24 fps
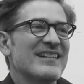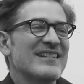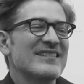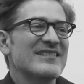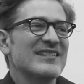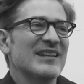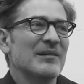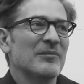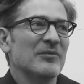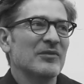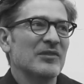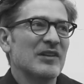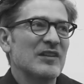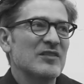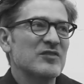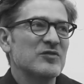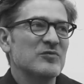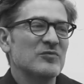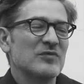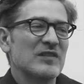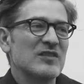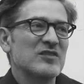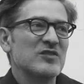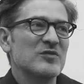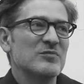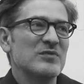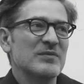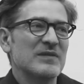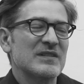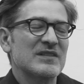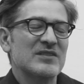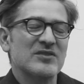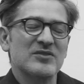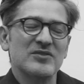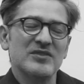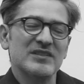siamo la, una
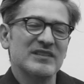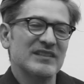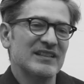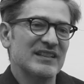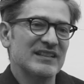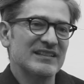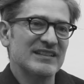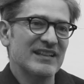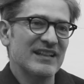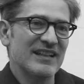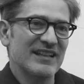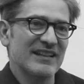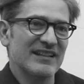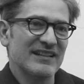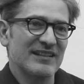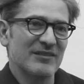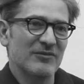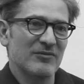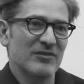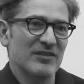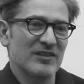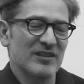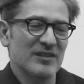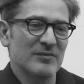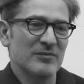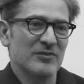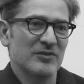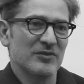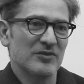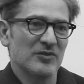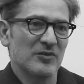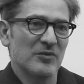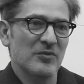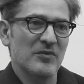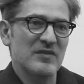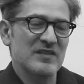sublimazione della terra in qualche
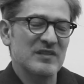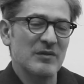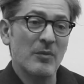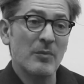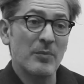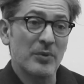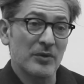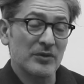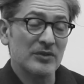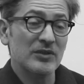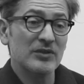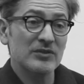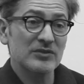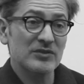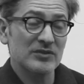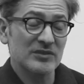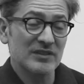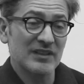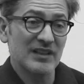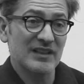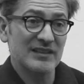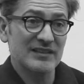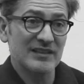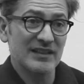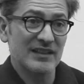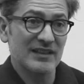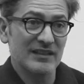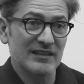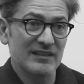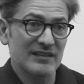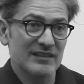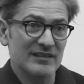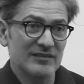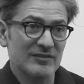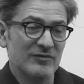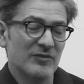modo, comunque siamo un prodotto della
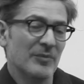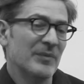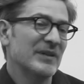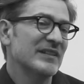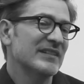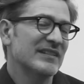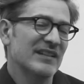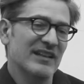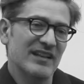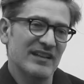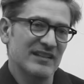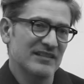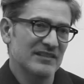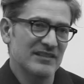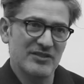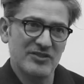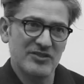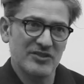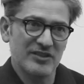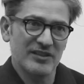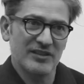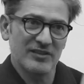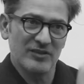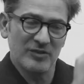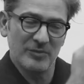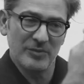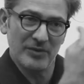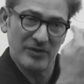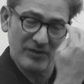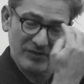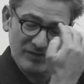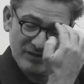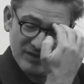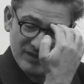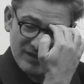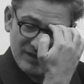terra, ovviamente anche del cielo,
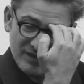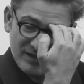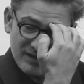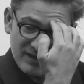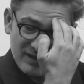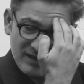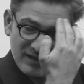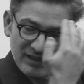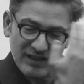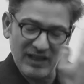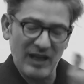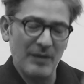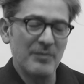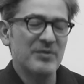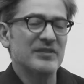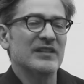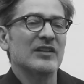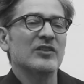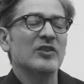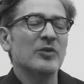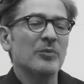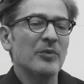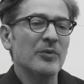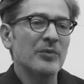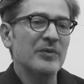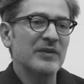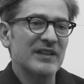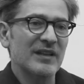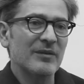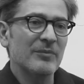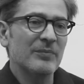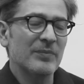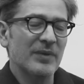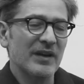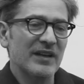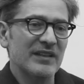però abitando proprio in
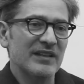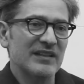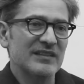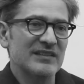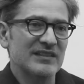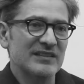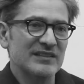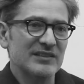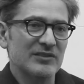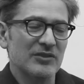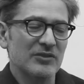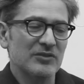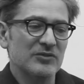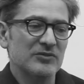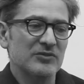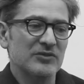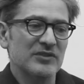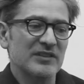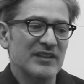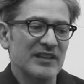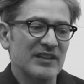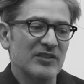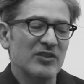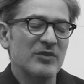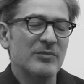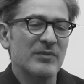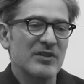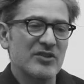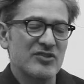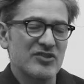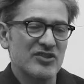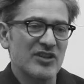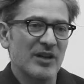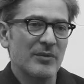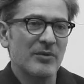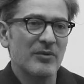campagna ti rendi conto che noi
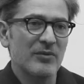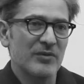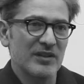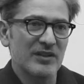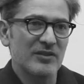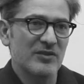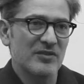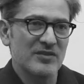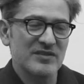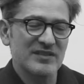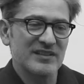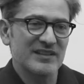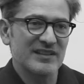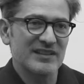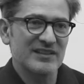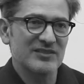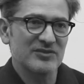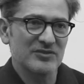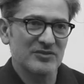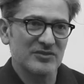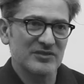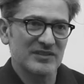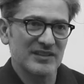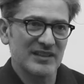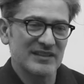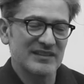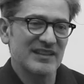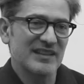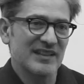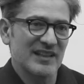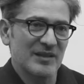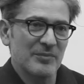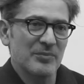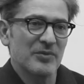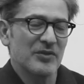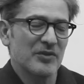mangiamo quelle cose che sono della
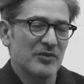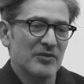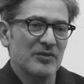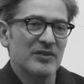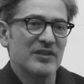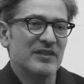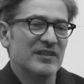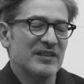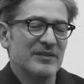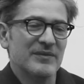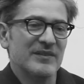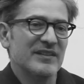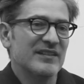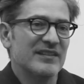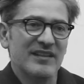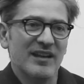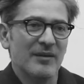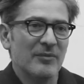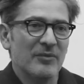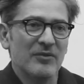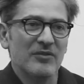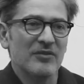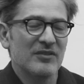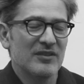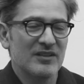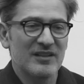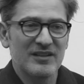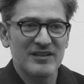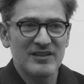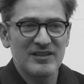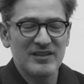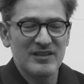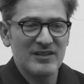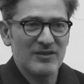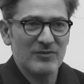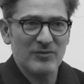terra, poi noi diventiamo
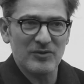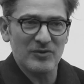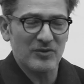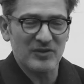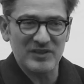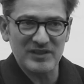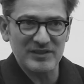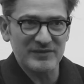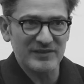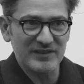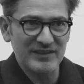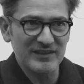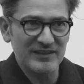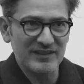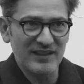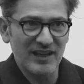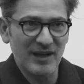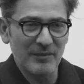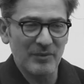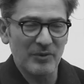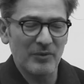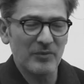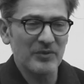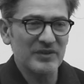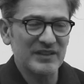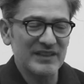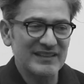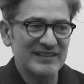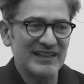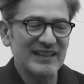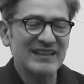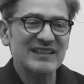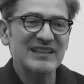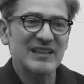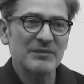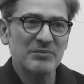quello che diventiamo, quindi
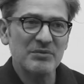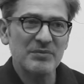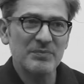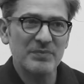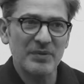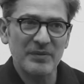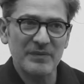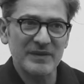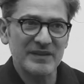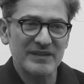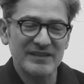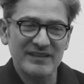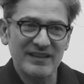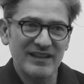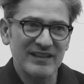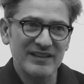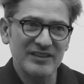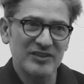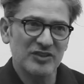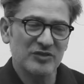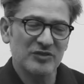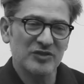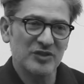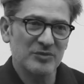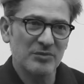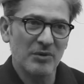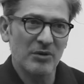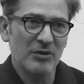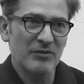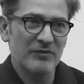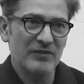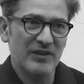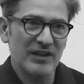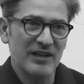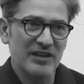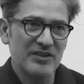tante pippe mentali non
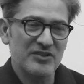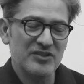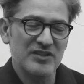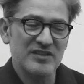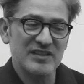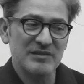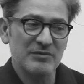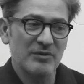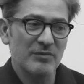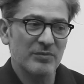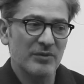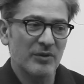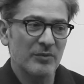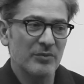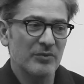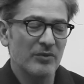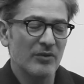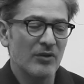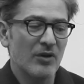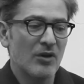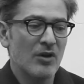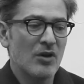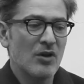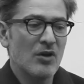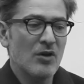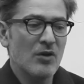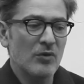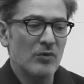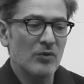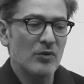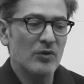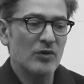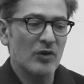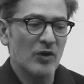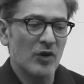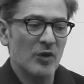dobbiamo farcele, siamo proprio
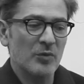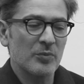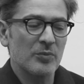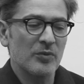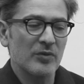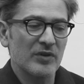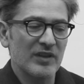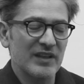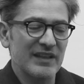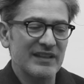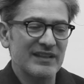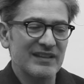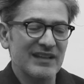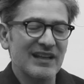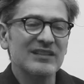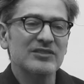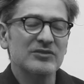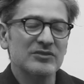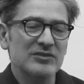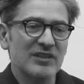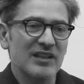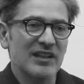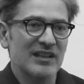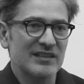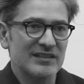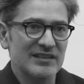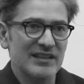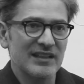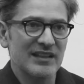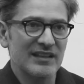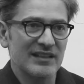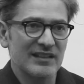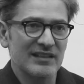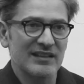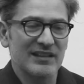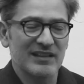un corpo che è nato dalla
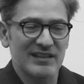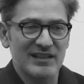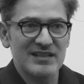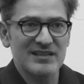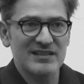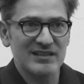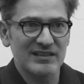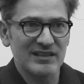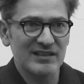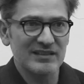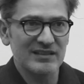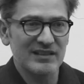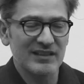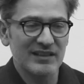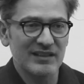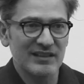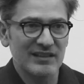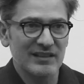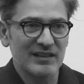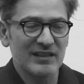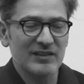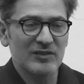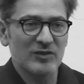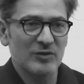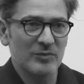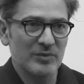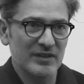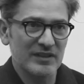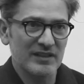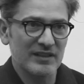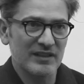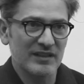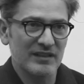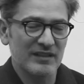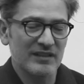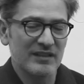terra, grazie alla terra, ecco
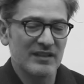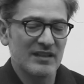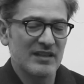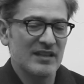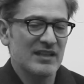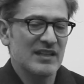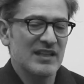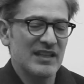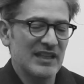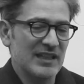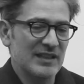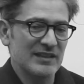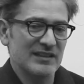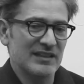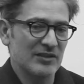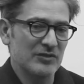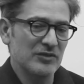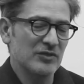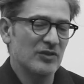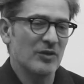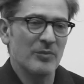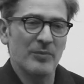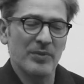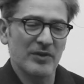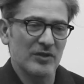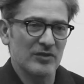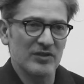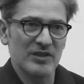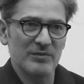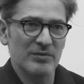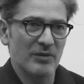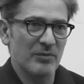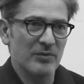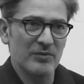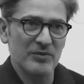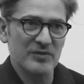perché, te lo dico in parole
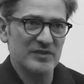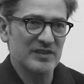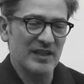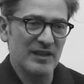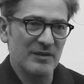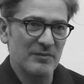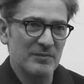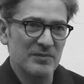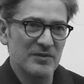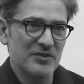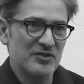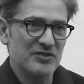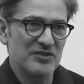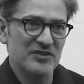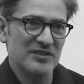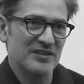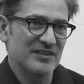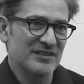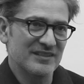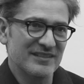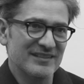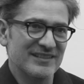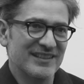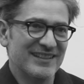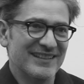proprio semplici,